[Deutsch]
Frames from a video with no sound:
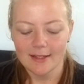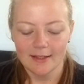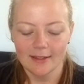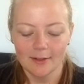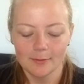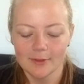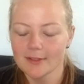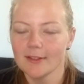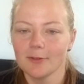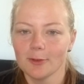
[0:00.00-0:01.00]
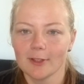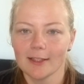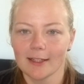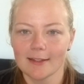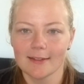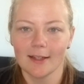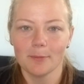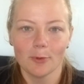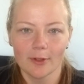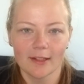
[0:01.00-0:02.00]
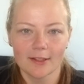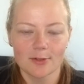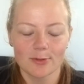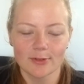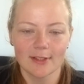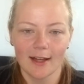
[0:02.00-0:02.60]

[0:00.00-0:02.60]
Ähm, ist nicht wirklich ein Rezept. Pudding in die Schüssel,